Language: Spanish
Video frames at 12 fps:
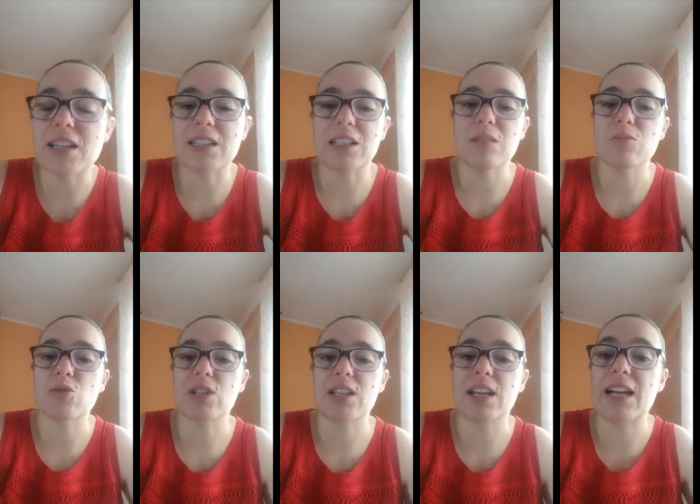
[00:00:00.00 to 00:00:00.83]
que tenemos
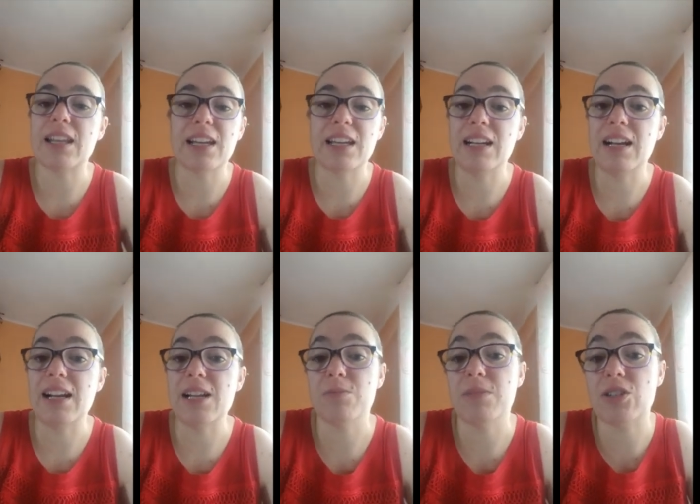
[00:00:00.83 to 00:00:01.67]
que dejar de querer a
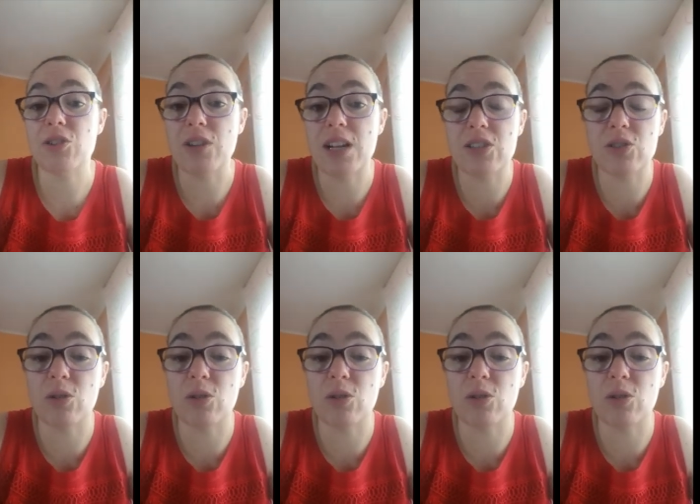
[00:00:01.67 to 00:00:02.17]
las personas,